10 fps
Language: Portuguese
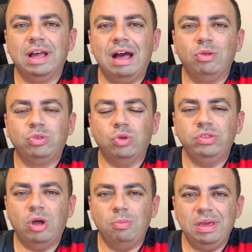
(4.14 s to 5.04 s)
carro
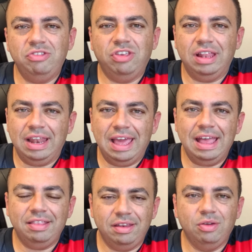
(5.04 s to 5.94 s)
totalmente
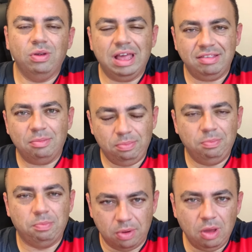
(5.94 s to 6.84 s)
elétrico, mas a
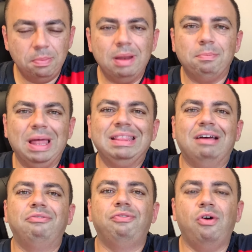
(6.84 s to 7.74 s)
própria
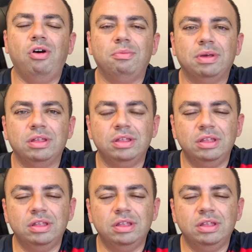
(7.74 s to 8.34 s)
plataforma